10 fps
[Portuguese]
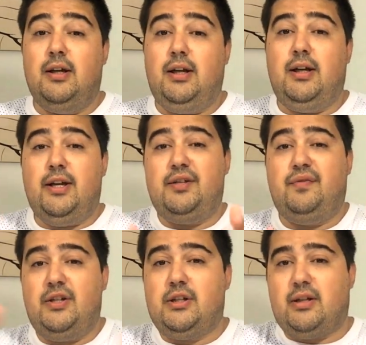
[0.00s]
Ele
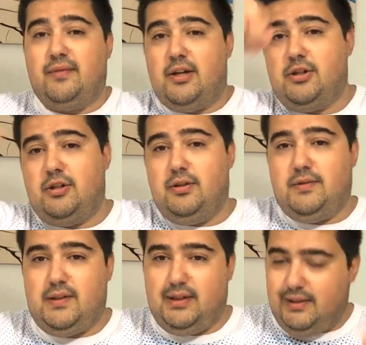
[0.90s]
redivide através de
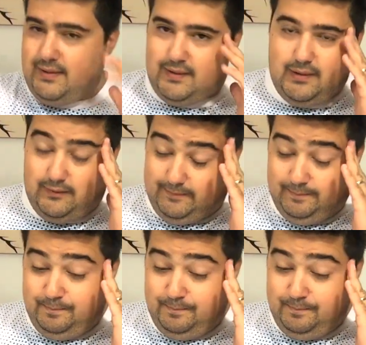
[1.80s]
sinalização.